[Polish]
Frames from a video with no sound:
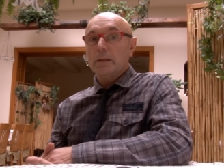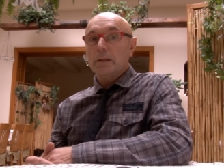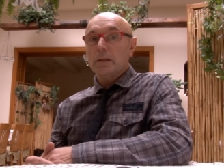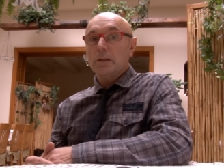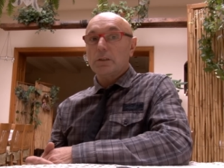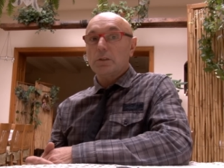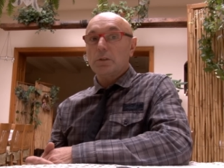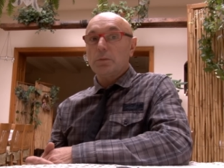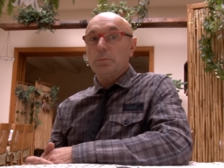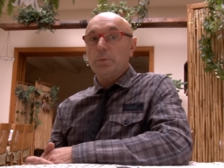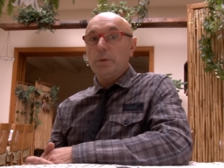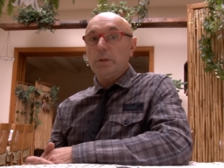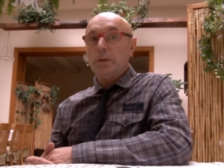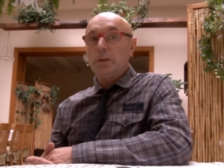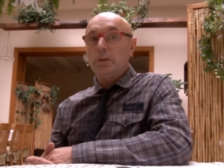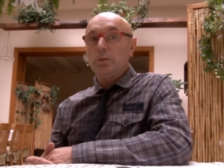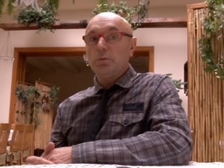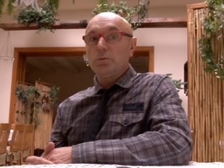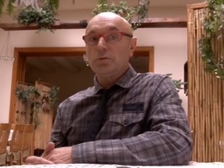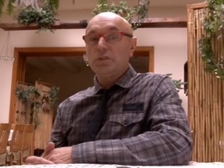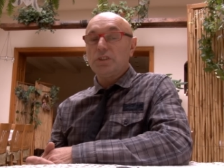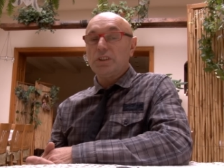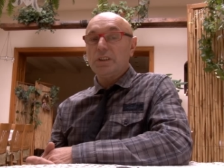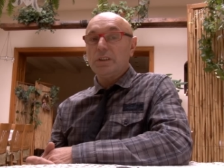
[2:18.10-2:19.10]
tylko to byli
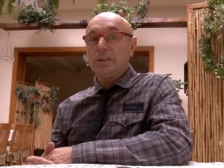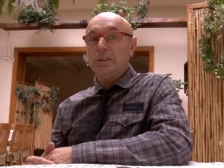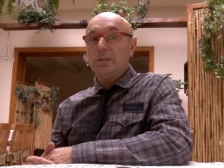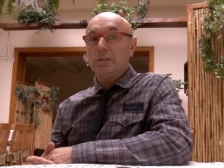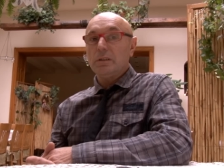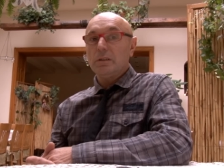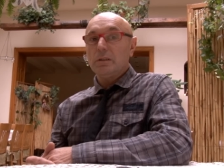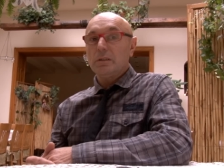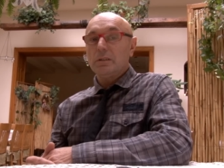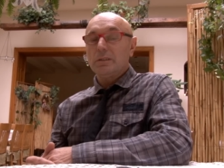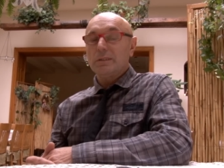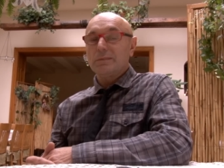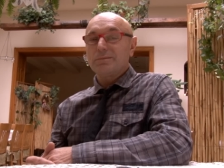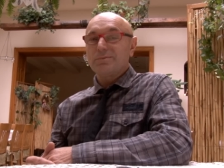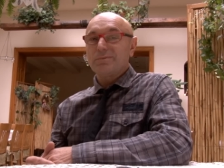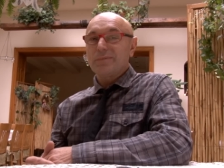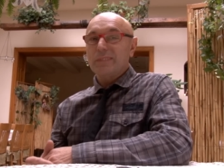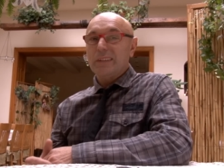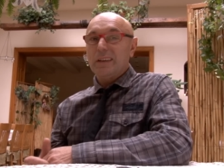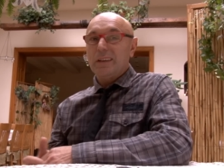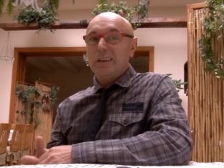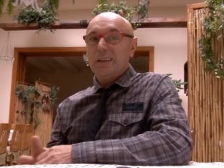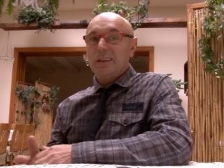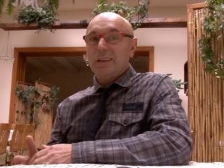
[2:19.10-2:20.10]
ludzie,
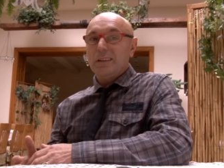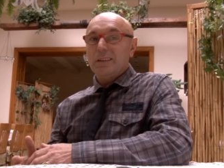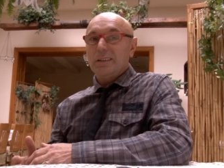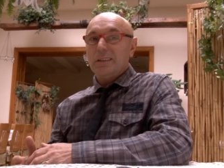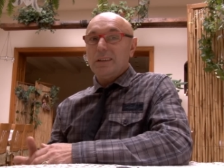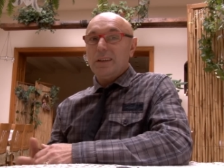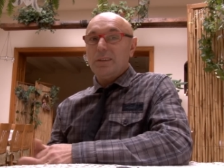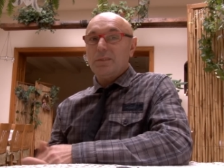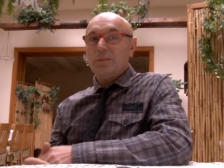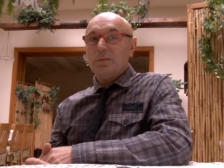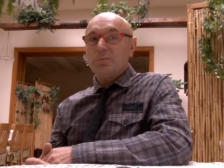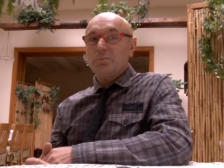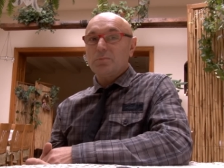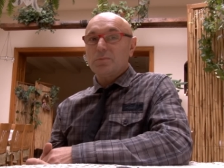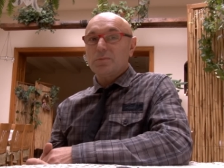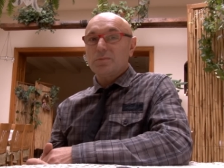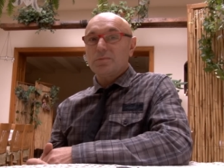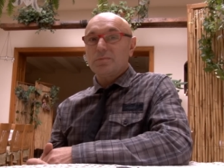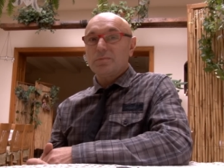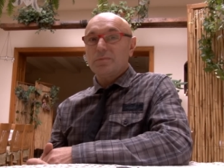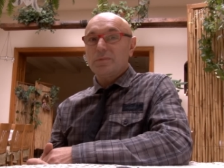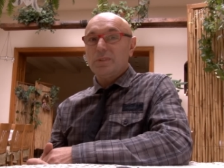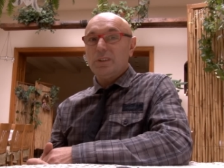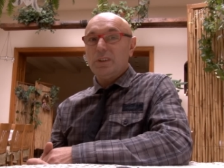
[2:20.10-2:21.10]
nie wiem,
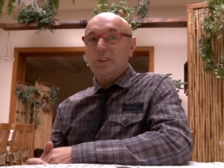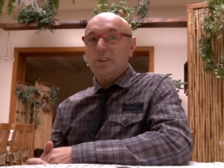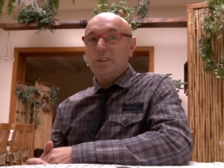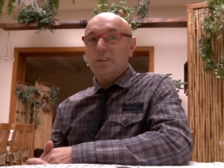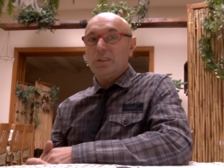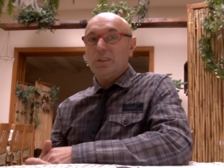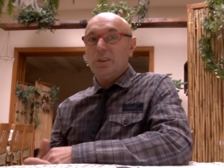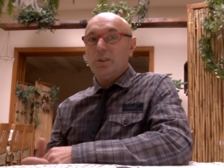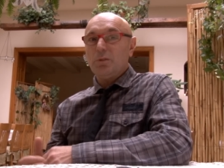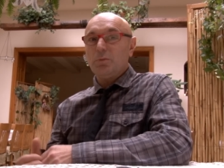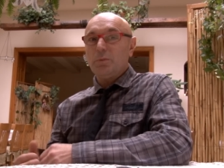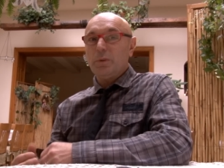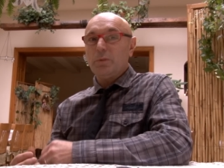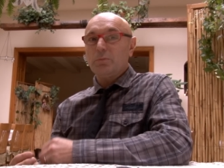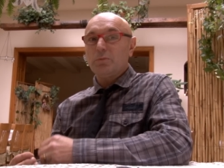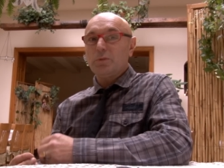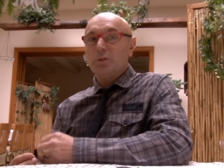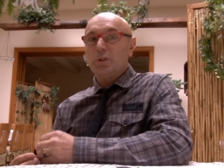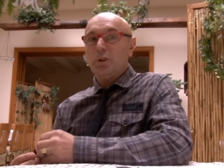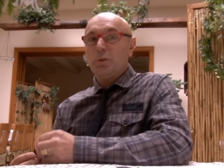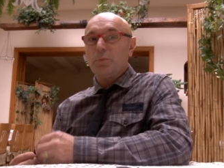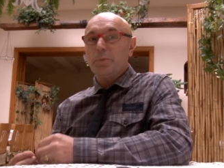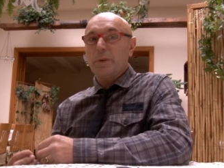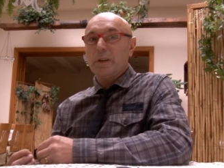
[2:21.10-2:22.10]
nie, nie umiem
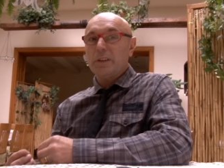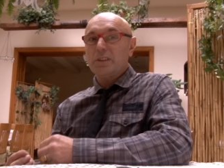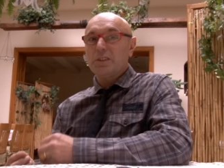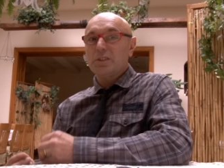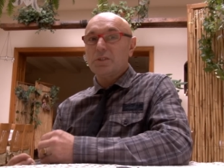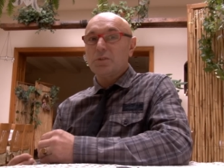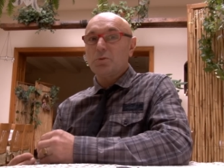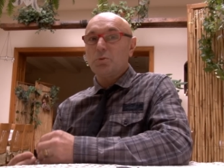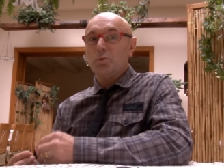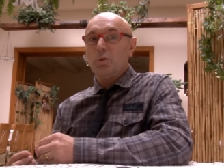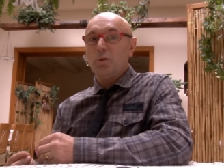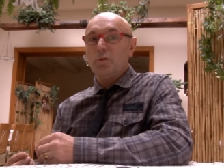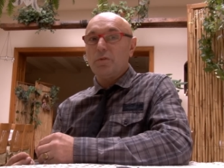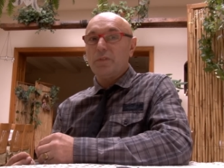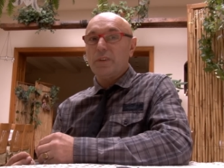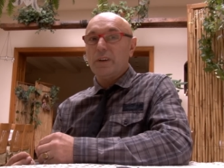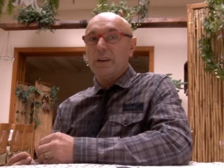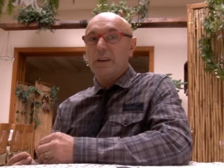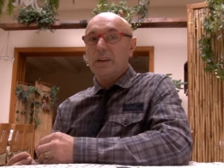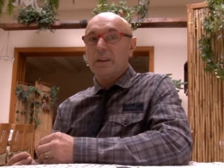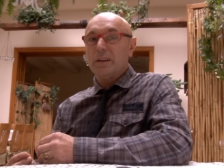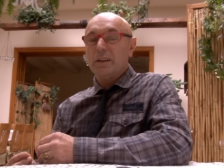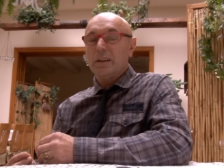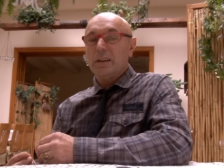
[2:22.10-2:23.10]
dobrać
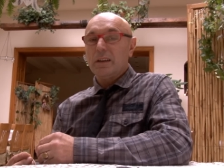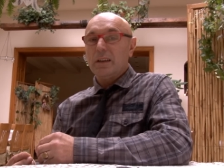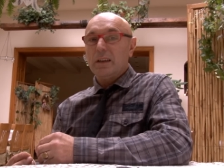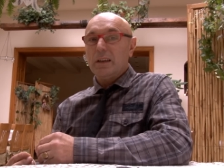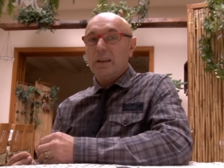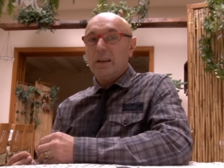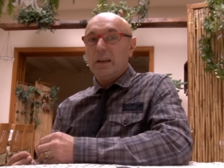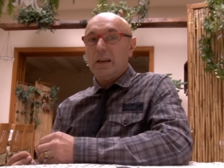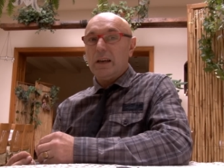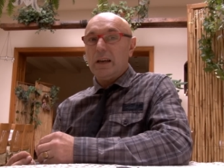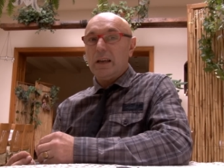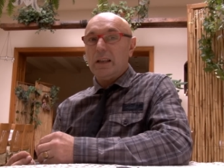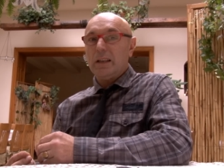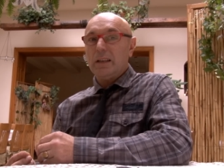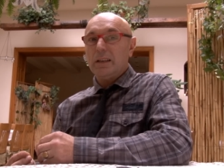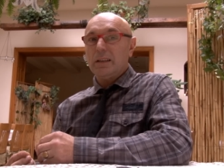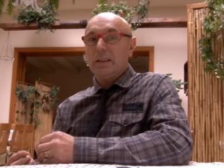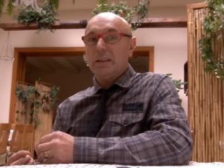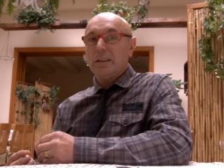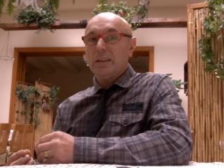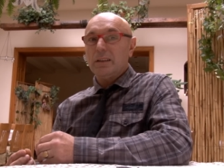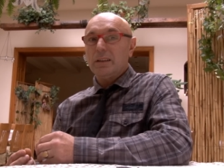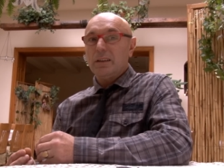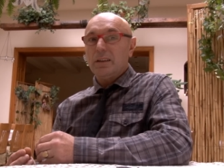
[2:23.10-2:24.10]
słowa,
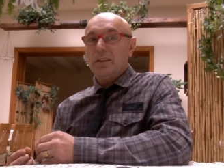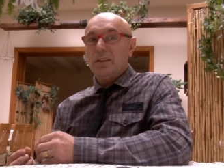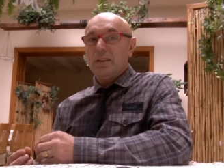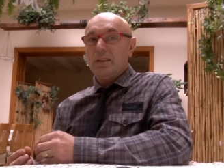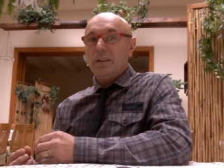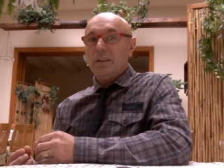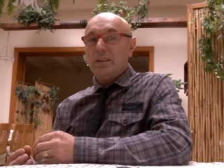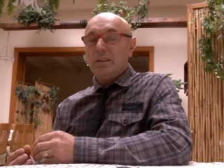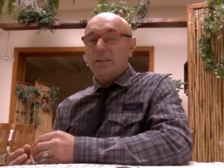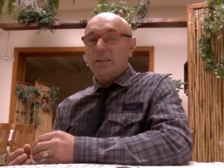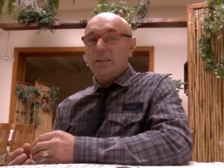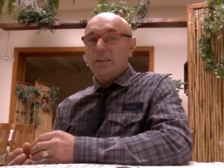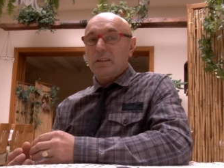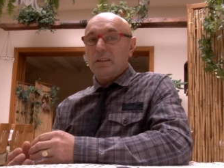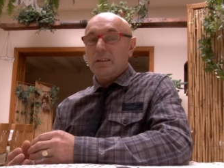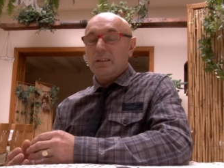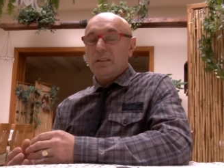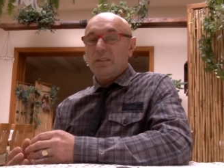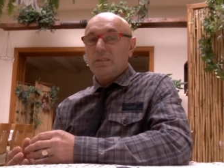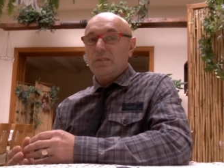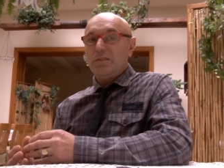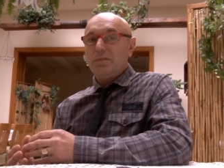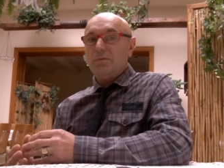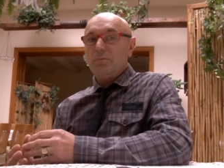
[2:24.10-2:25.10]
ale
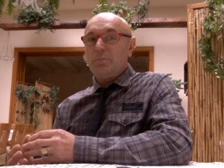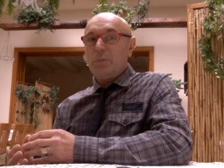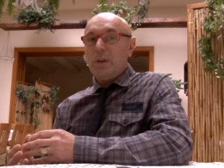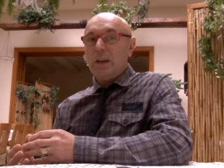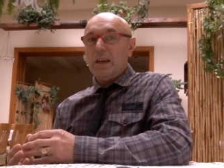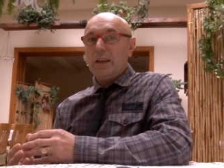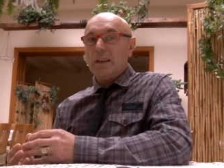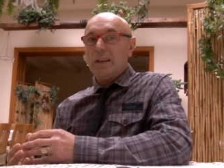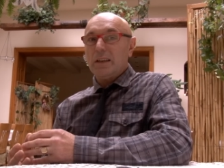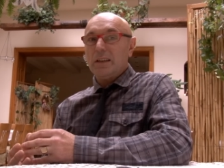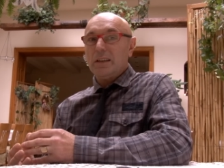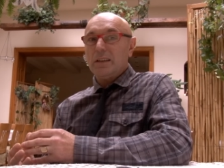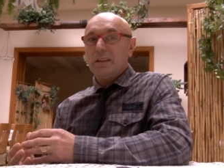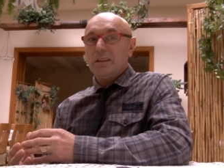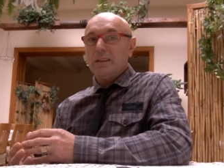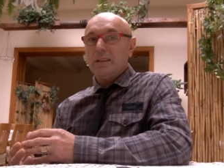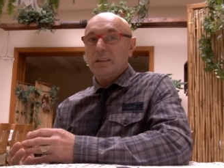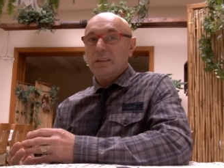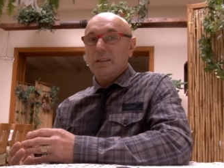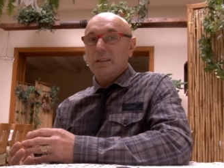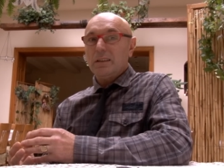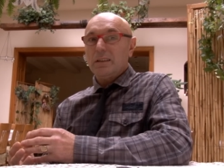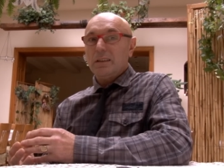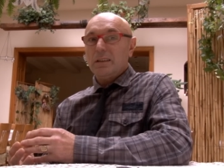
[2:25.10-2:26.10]
w miarę
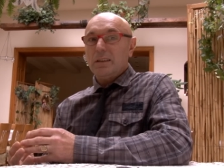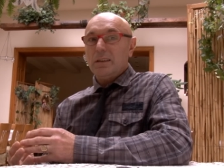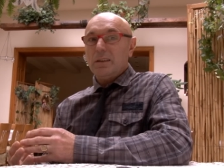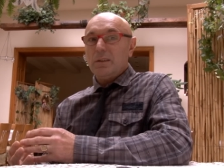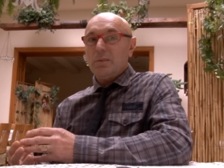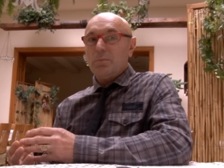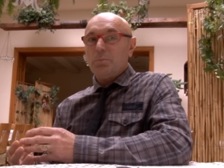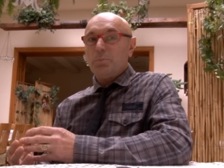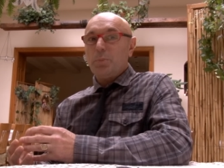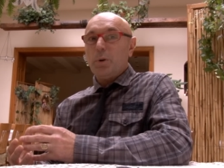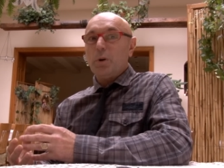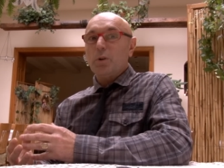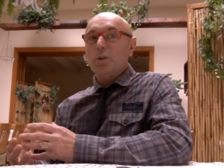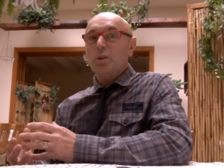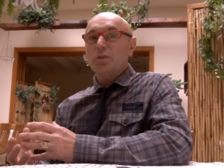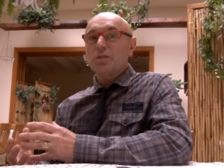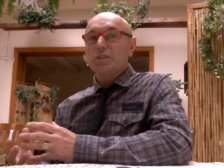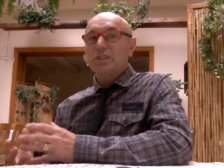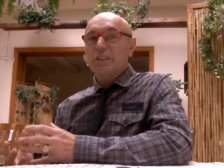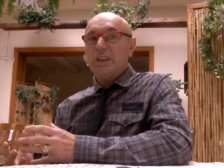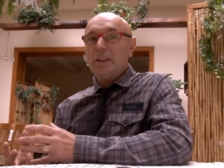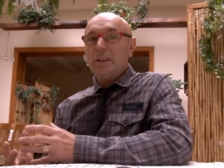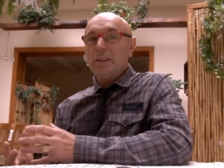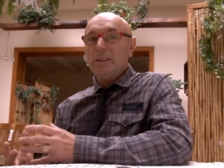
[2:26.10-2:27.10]

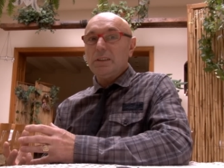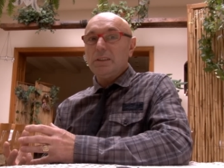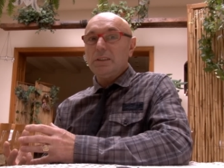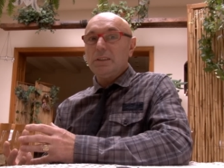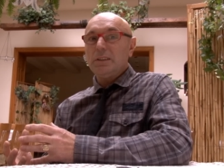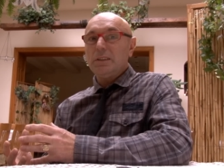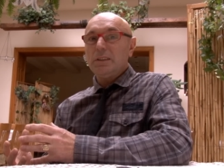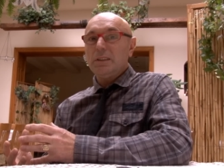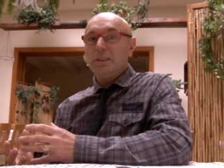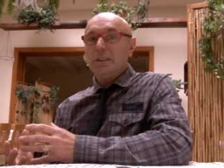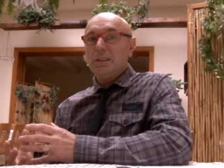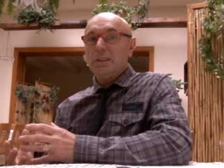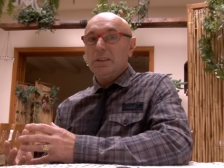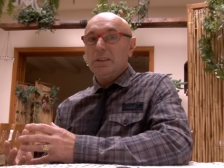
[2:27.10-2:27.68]
pogodzeni